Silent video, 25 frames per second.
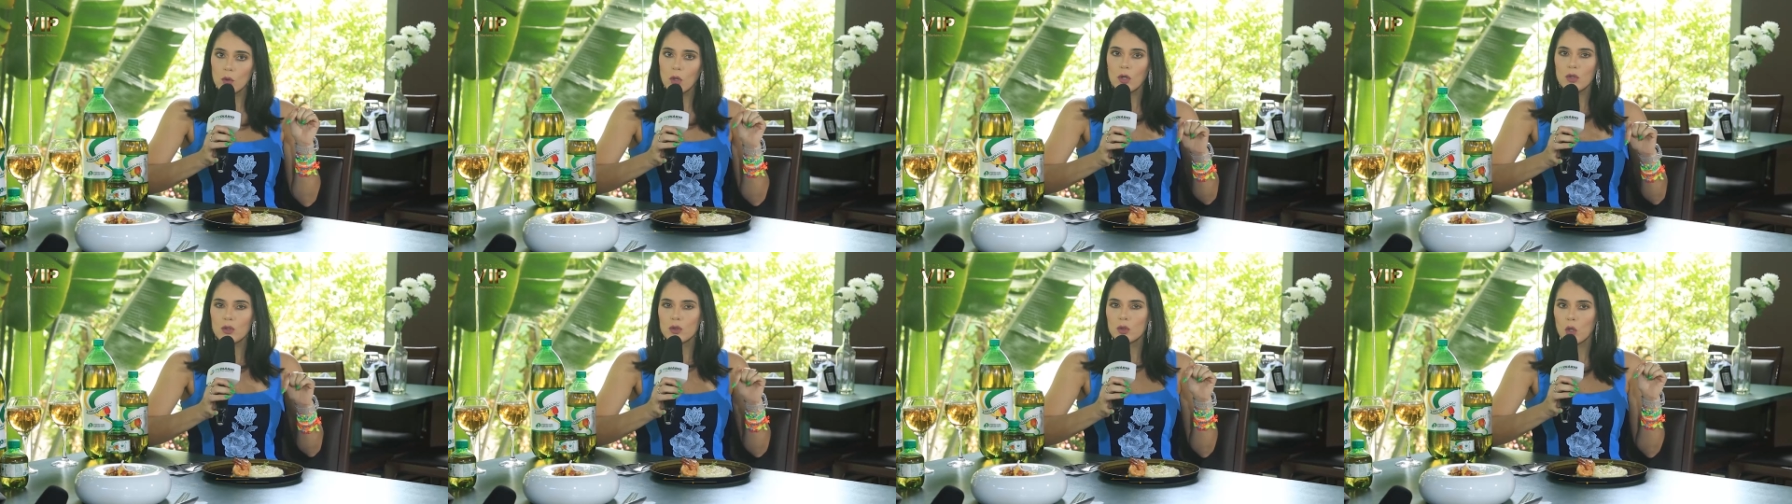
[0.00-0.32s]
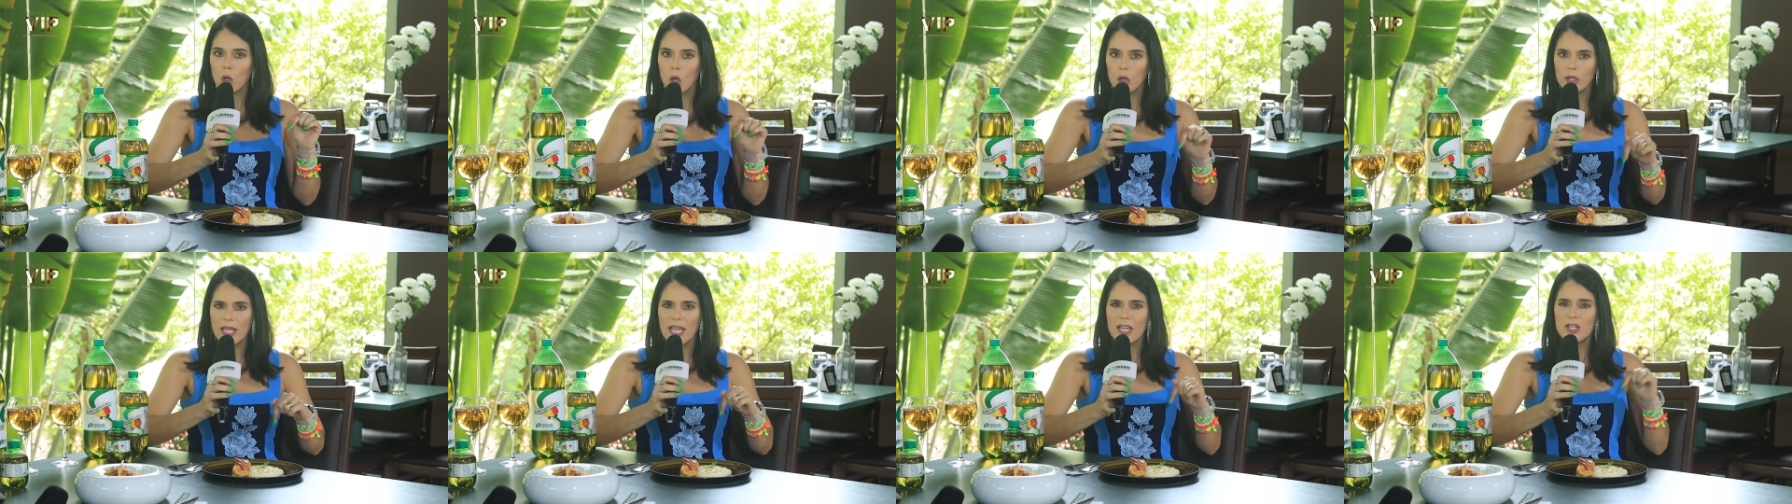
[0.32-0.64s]
nosso
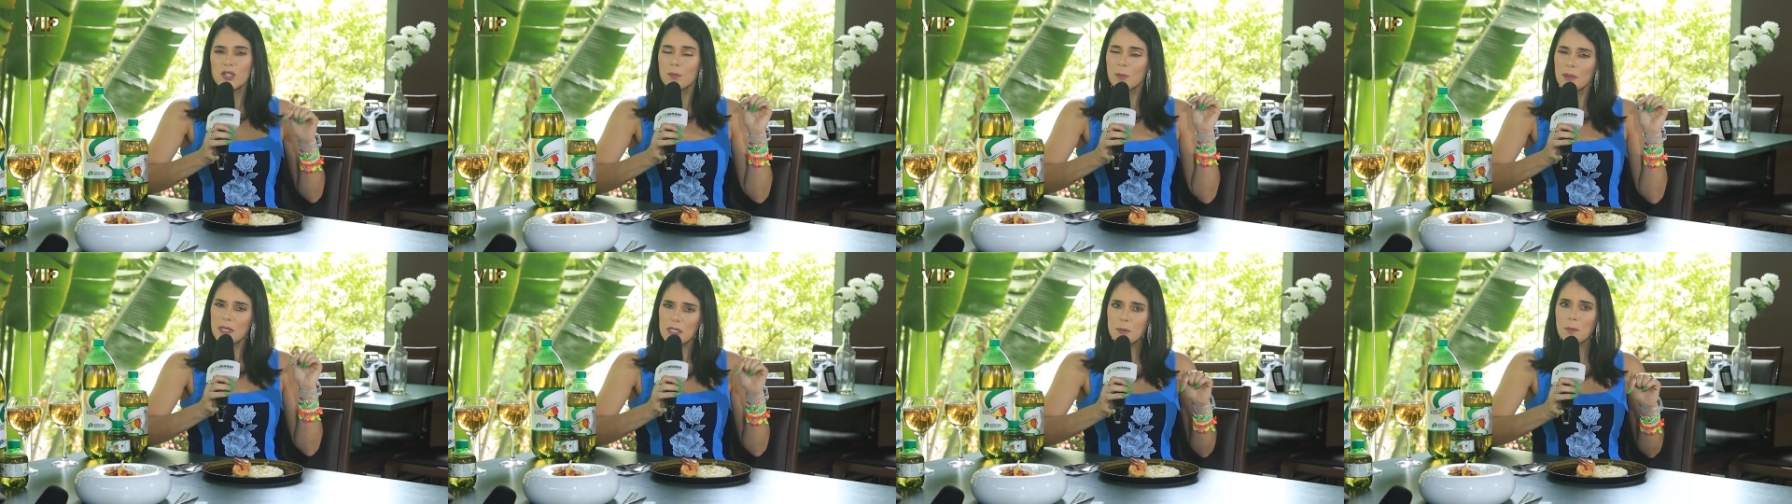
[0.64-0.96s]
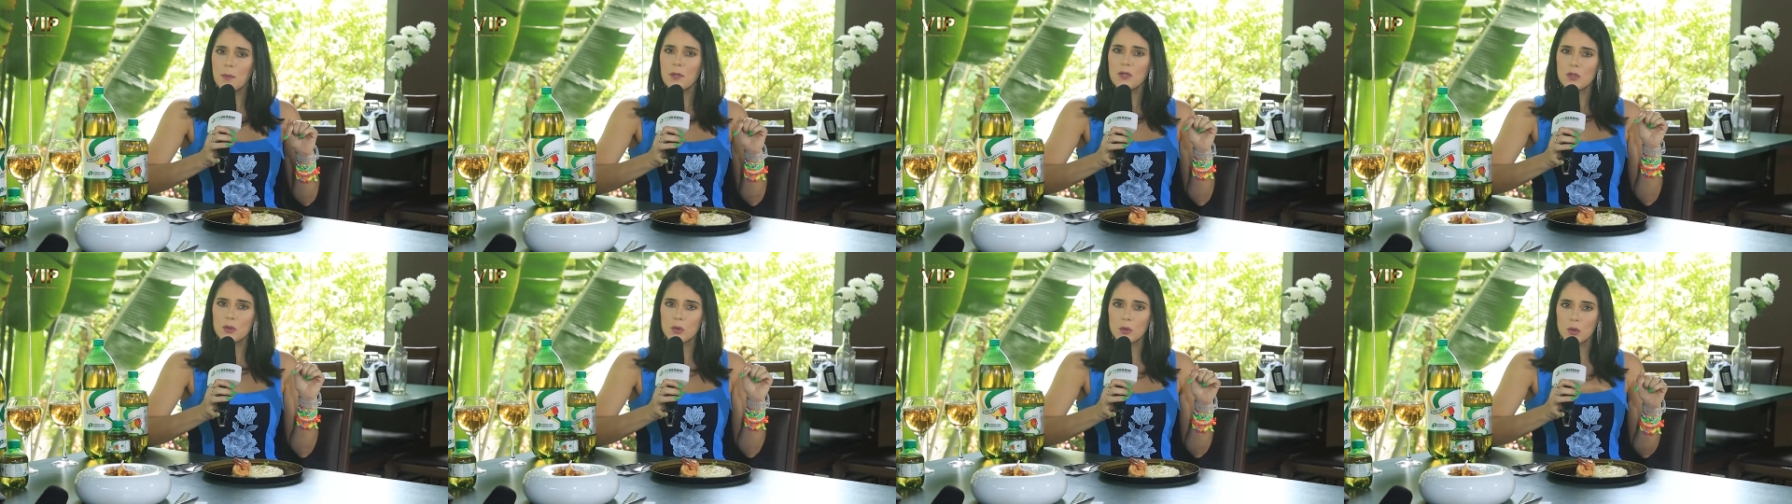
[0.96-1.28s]
Nordeste,
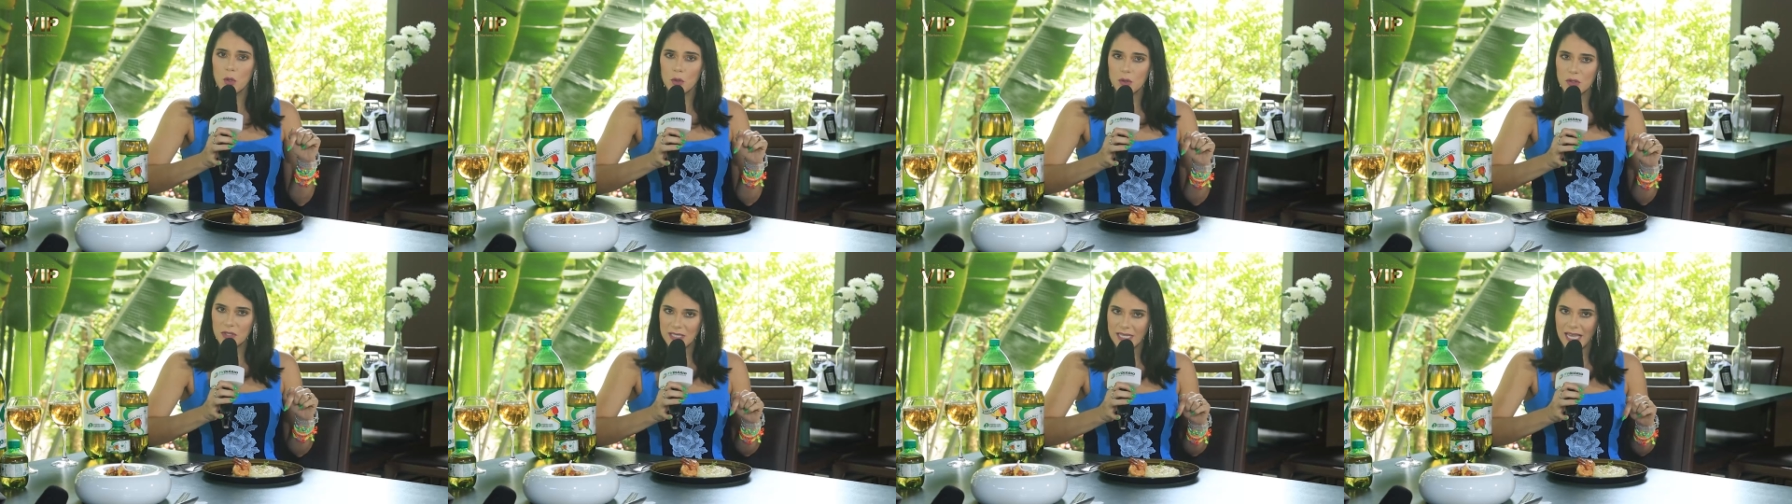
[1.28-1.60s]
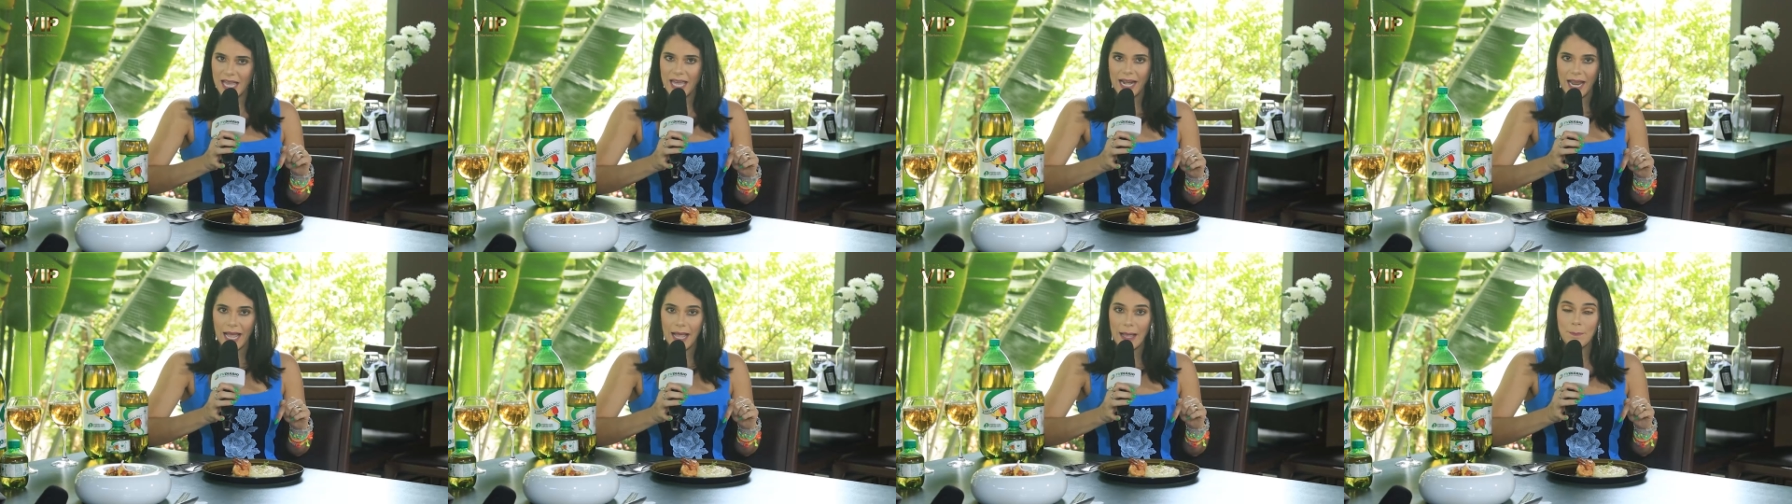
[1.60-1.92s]
principalmente do nosso
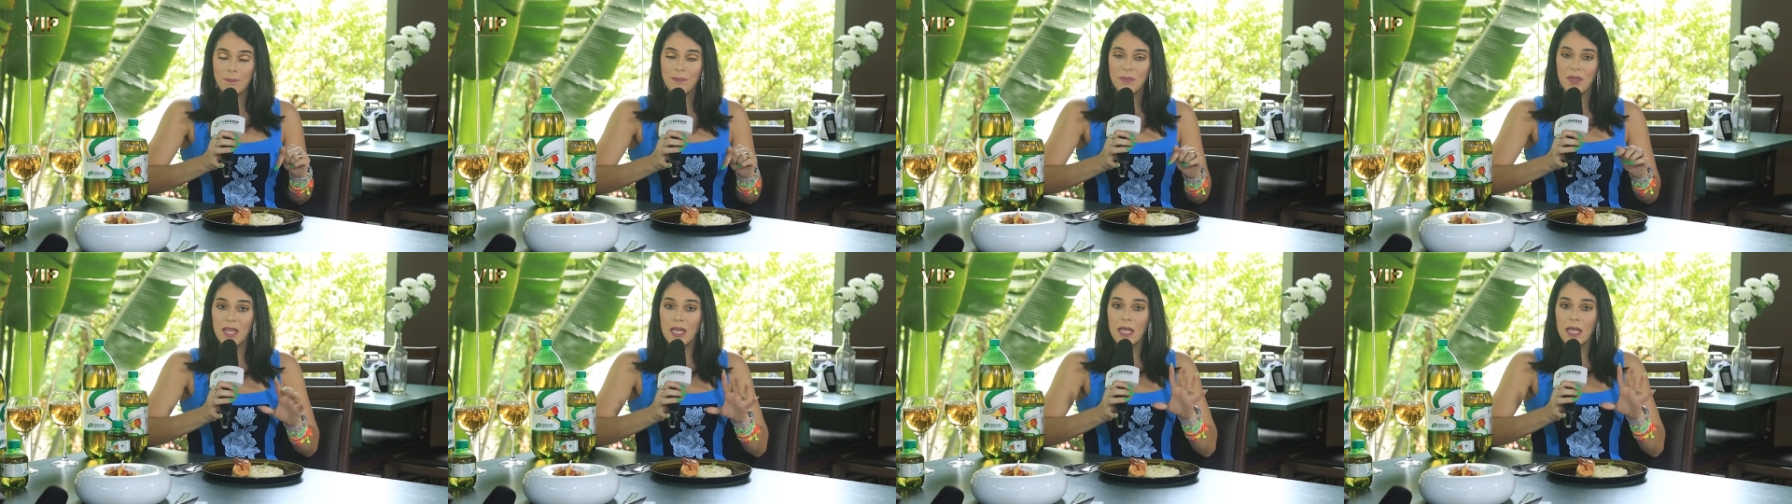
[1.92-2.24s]
Ceará.